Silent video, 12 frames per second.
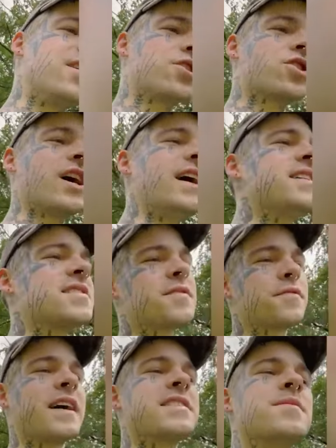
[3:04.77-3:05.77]
Scheiß
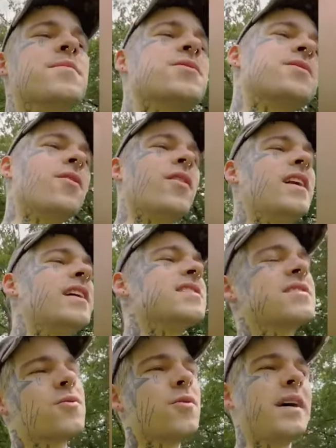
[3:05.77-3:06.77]
fressen mussten online, ist
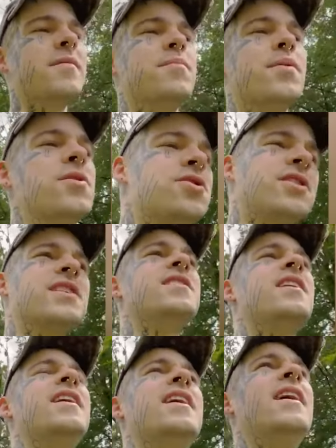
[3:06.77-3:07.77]
so ein Bullshit.
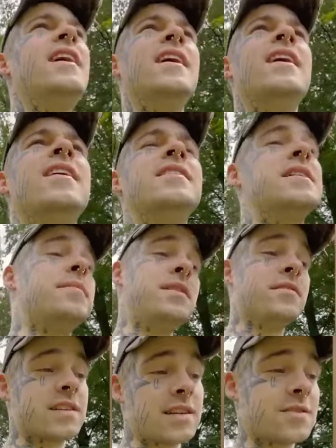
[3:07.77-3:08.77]
Ich habe nie
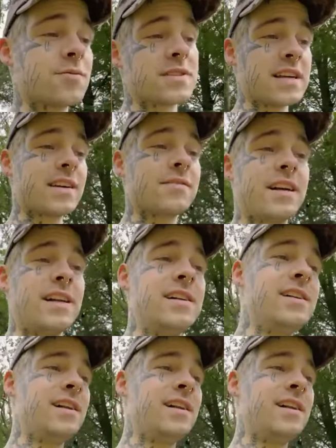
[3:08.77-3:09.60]
was dazu gesagt, weil